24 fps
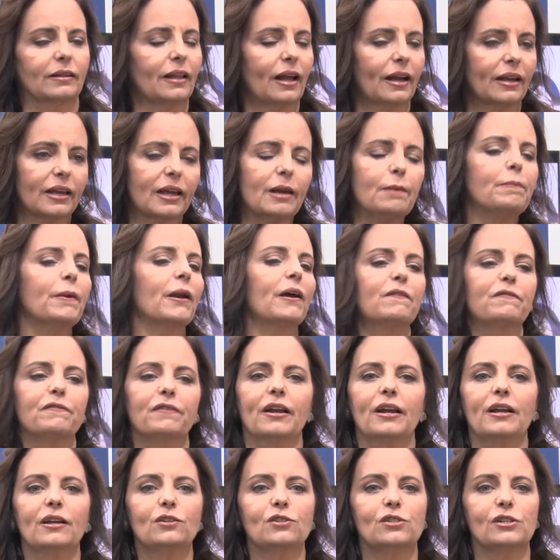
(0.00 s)
Daqui para
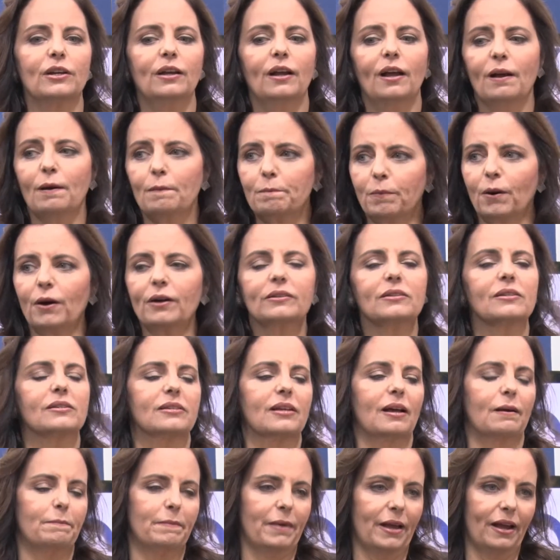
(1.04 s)
frente,
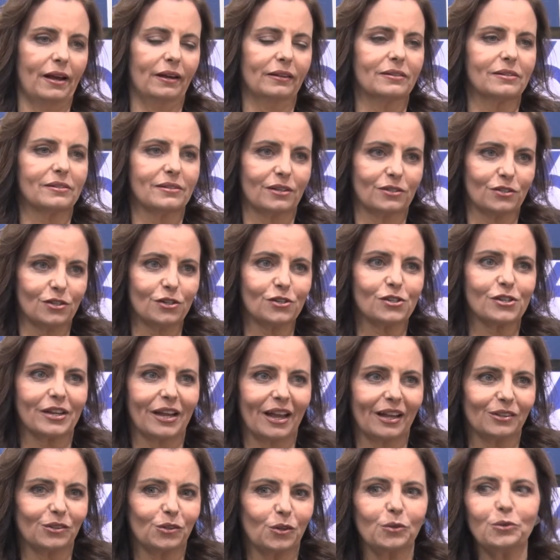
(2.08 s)
portas abertas e a gente
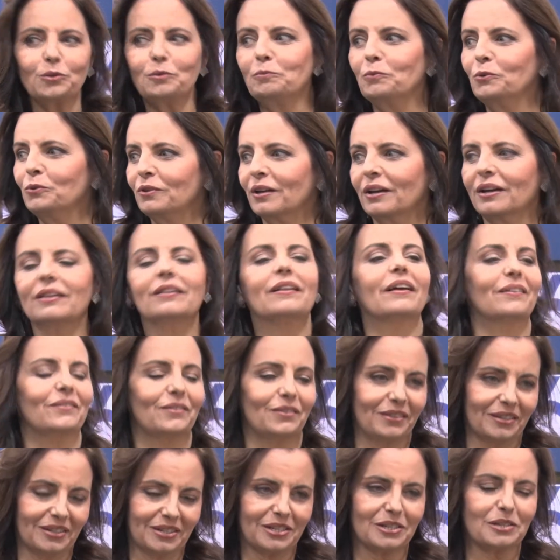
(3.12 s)
quer todo mundo aqui
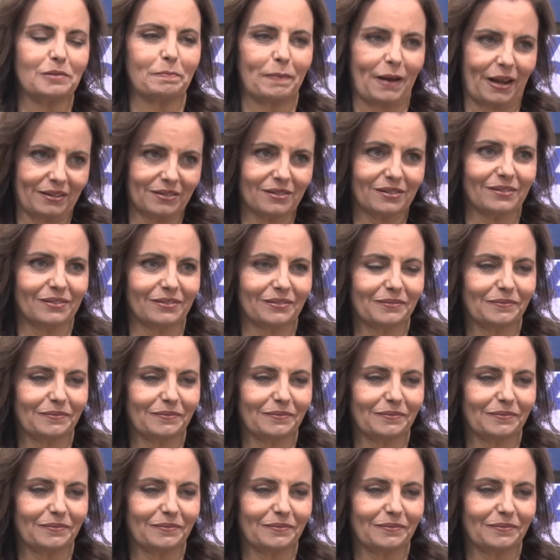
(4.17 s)
dentro desse espaço.